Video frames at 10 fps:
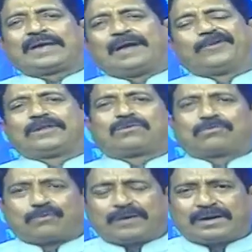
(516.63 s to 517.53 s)
কি আমাদের
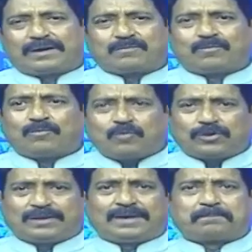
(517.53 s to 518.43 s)
শরীরের
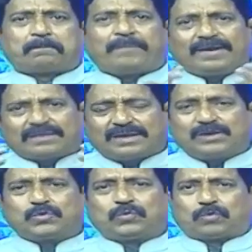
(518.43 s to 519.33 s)
মধ্যে বেশ
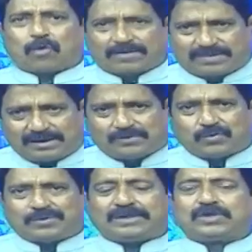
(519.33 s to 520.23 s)
কিছু টক্সিক
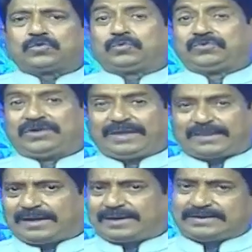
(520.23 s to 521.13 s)
যদি কিছু জিনিস
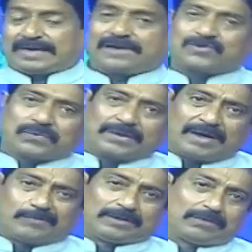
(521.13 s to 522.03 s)
থাকে যার জন্য
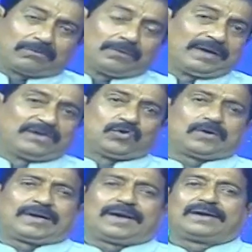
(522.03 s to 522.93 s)
আমাদের শরীরের
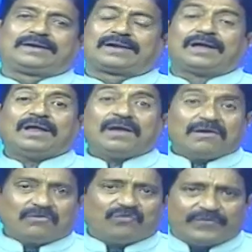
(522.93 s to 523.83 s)
জঠারাগ্নিটা
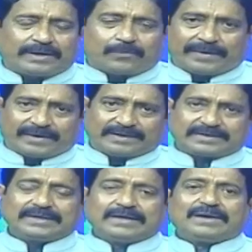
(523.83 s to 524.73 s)
উইক হয়ে
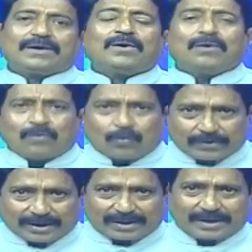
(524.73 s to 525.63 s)
গেছে
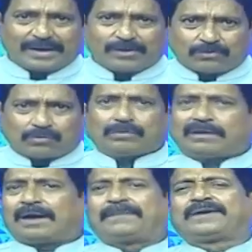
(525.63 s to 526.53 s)
ওটাকে
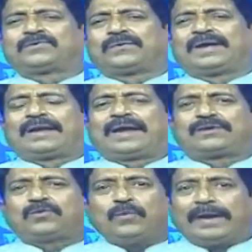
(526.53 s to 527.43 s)
শুধরাবার জন্য এরা
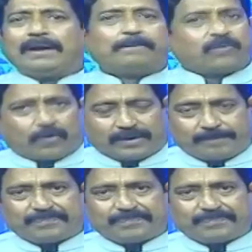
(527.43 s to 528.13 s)
একটু হেল্প করে